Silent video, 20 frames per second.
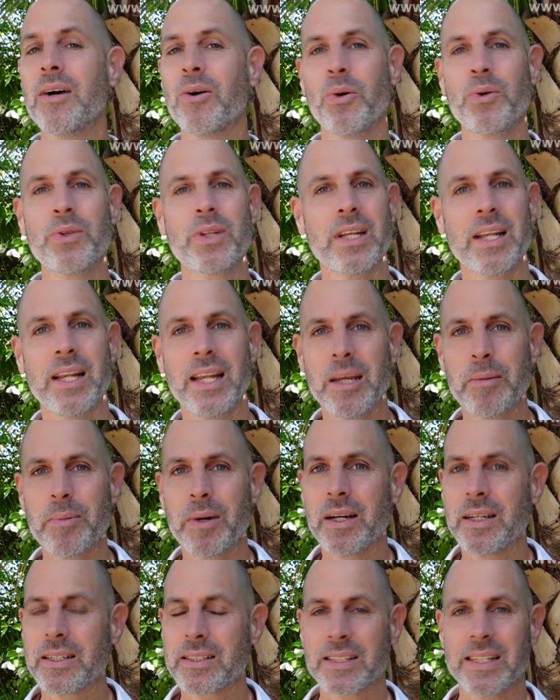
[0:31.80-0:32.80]
Ohne die
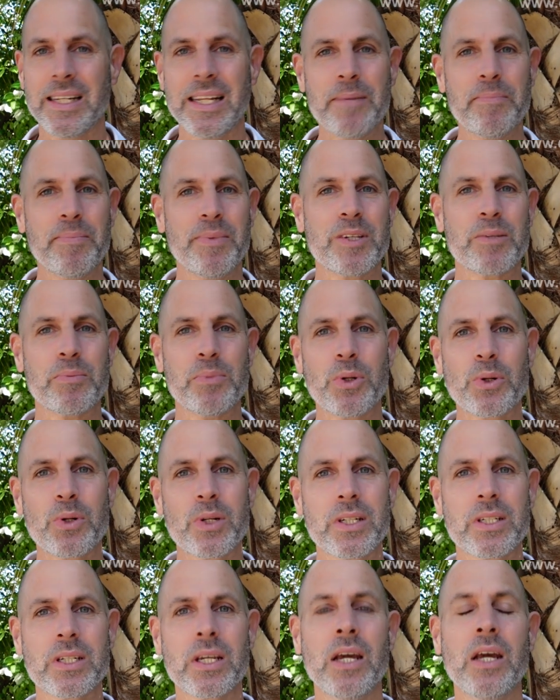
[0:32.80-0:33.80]
Leber ist ein Leben nicht
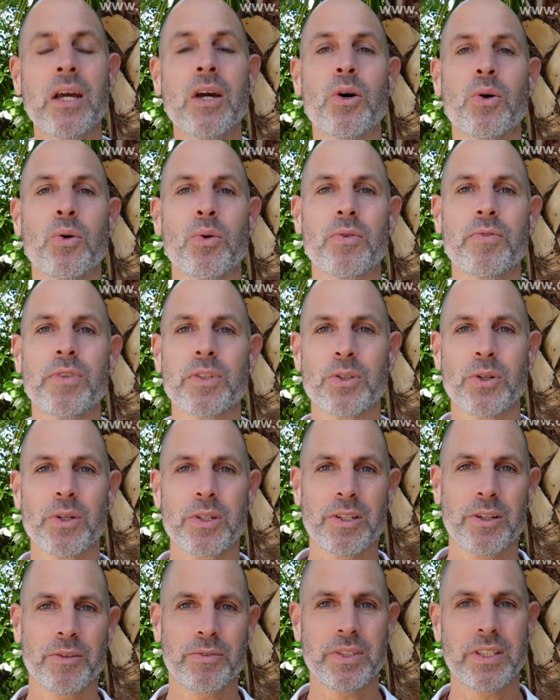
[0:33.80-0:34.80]
möglich und wir
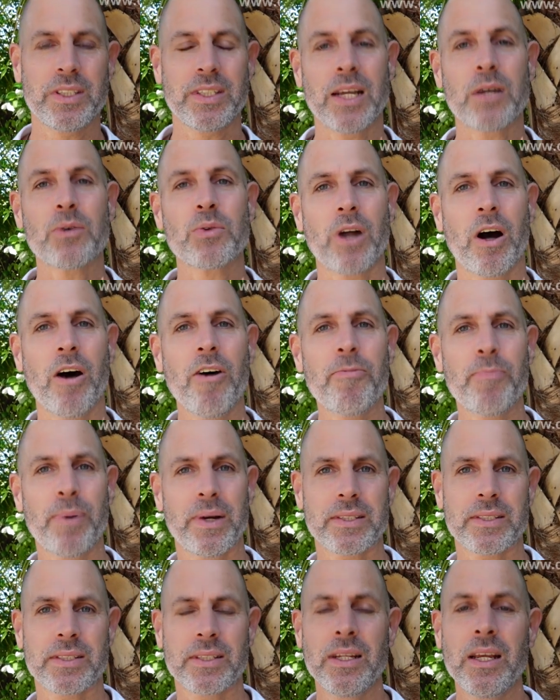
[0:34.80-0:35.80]
sollten auf sie sehr gut
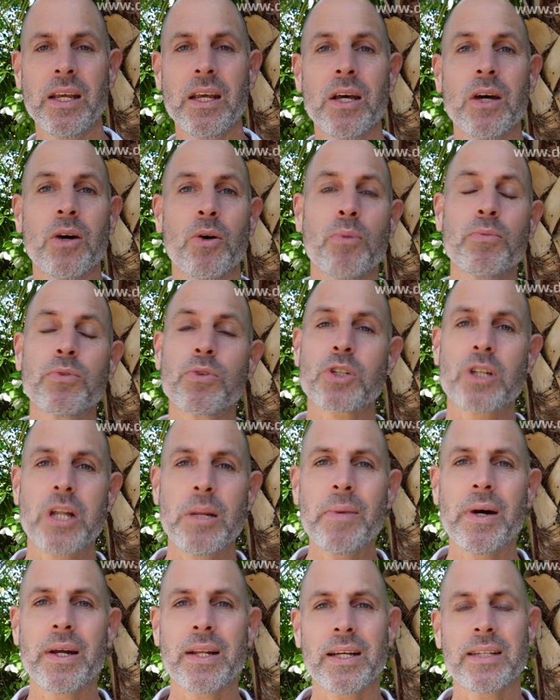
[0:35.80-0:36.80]
aufpassen. Umso
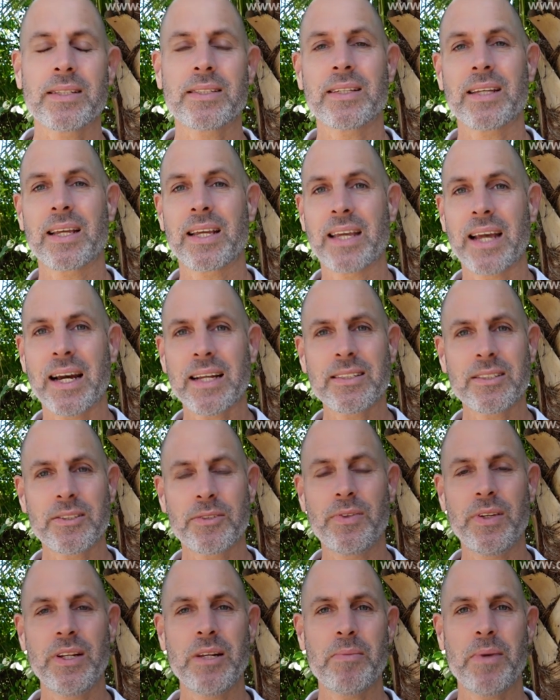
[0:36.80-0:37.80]
schlimmer, dass ganz
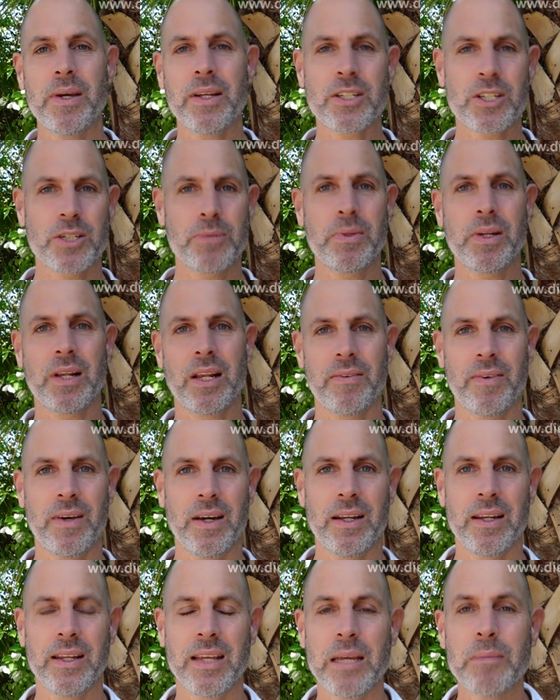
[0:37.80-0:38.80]
viele Menschen
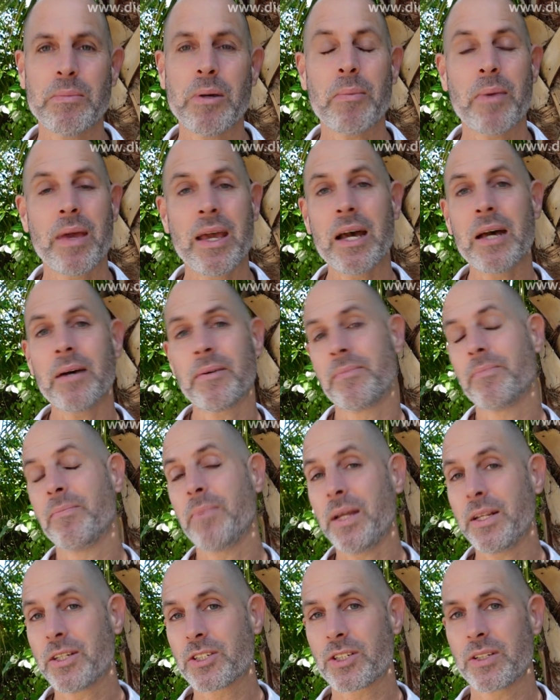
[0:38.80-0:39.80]
mittlerweile, immer mehr
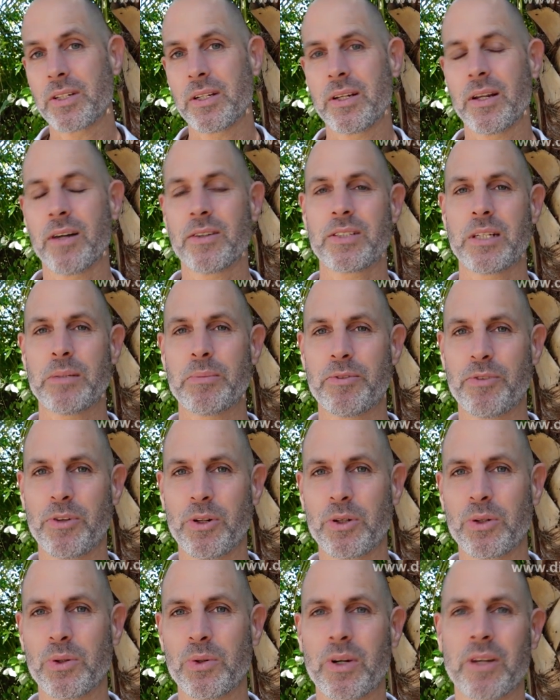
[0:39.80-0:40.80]
Menschen aus der
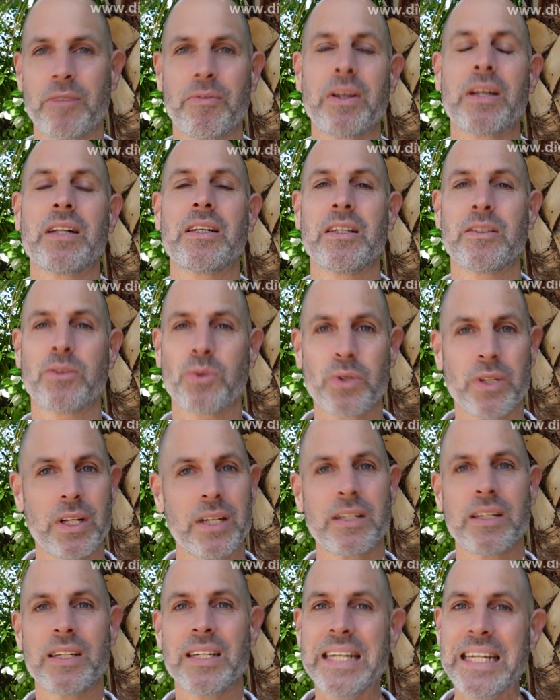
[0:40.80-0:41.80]
Bevölkerung entwickeln die
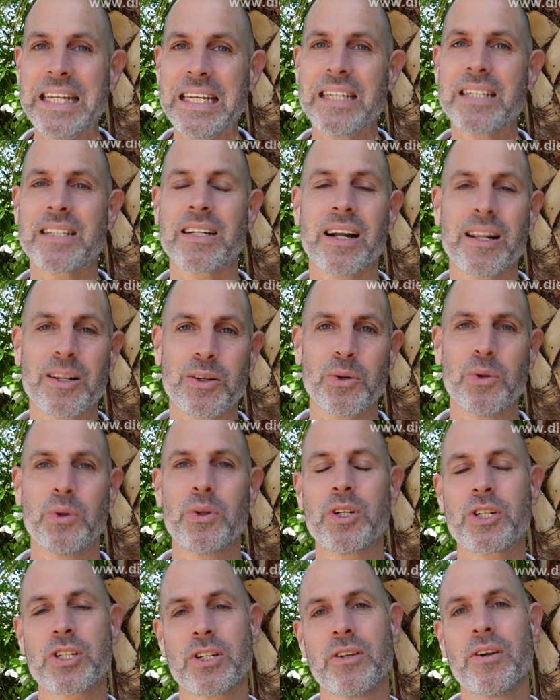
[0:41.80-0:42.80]
sogenannte
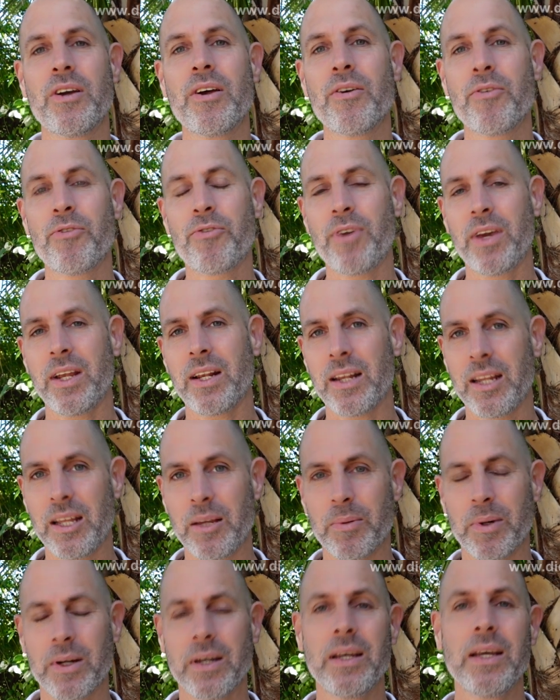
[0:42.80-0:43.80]
nicht-alkoholische
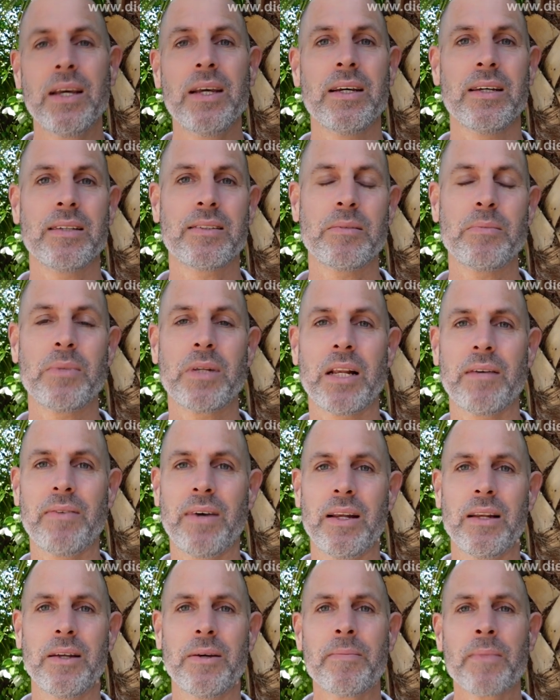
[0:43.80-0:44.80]
Fettleber. Es sind
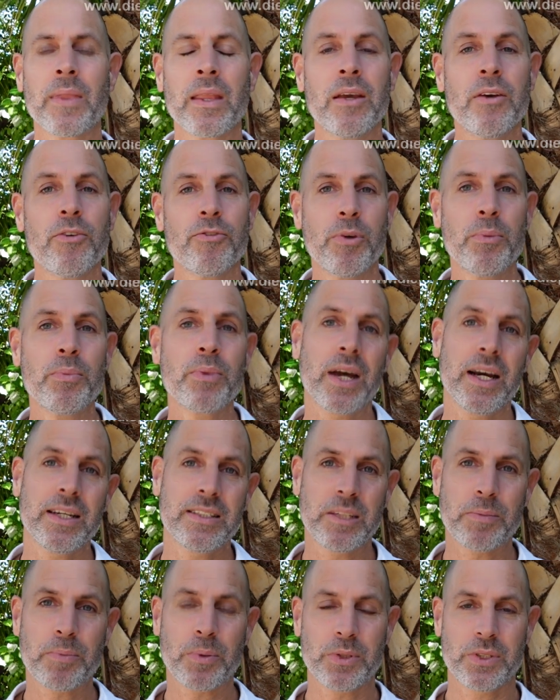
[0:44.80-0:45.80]
mittlerweile
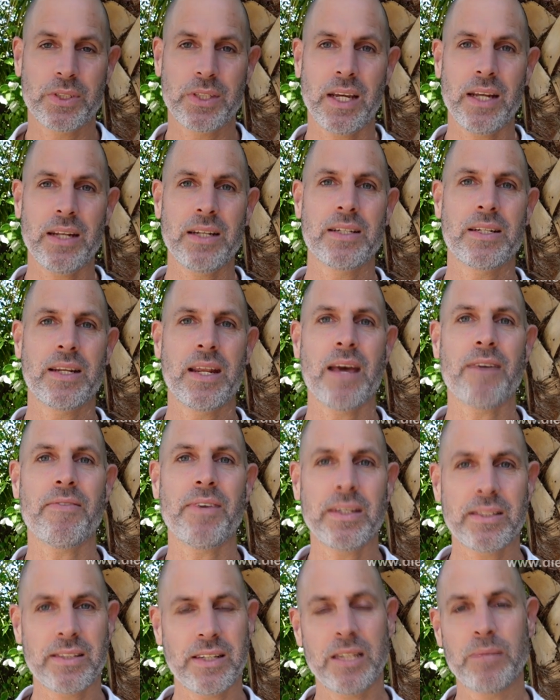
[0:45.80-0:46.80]
35 Prozent der
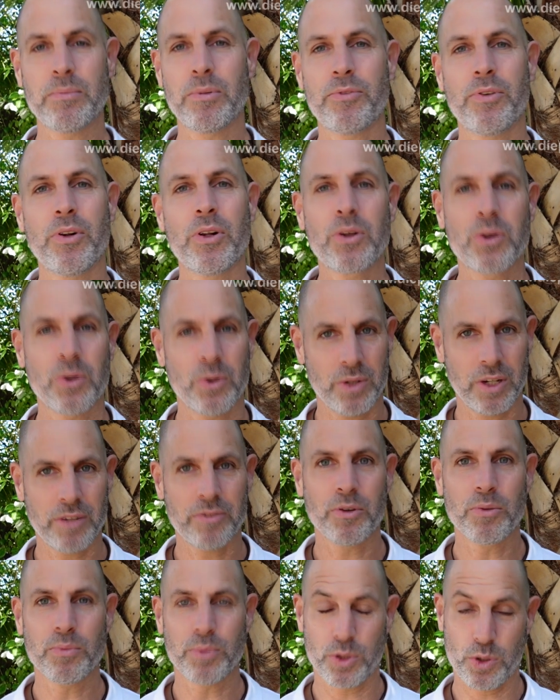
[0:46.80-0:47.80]
westlichen Bevölkerung
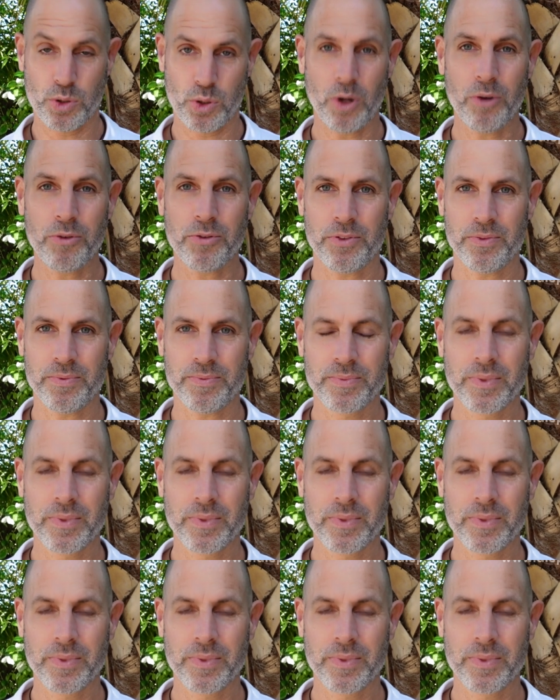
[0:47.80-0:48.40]
davon betroffen.